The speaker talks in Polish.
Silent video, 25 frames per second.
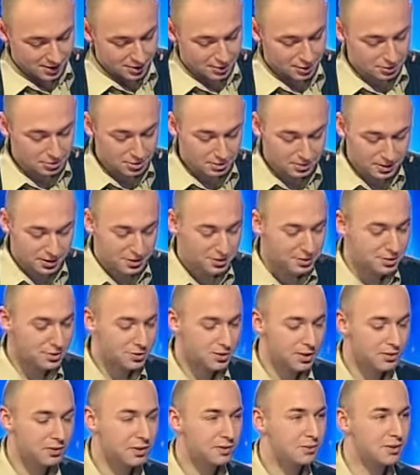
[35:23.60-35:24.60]
Dobrze, panie
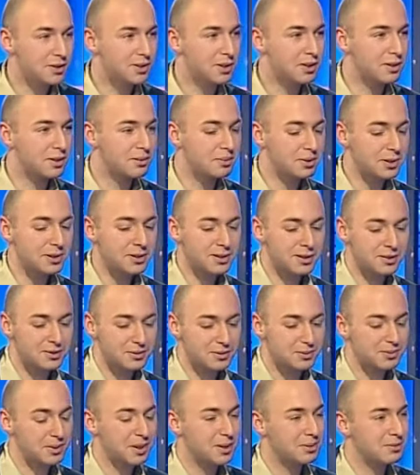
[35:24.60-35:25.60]
Krzysztofie, wezmę kopertę z
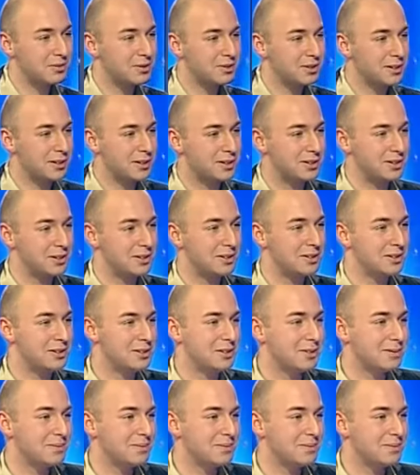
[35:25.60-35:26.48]
numerem 40.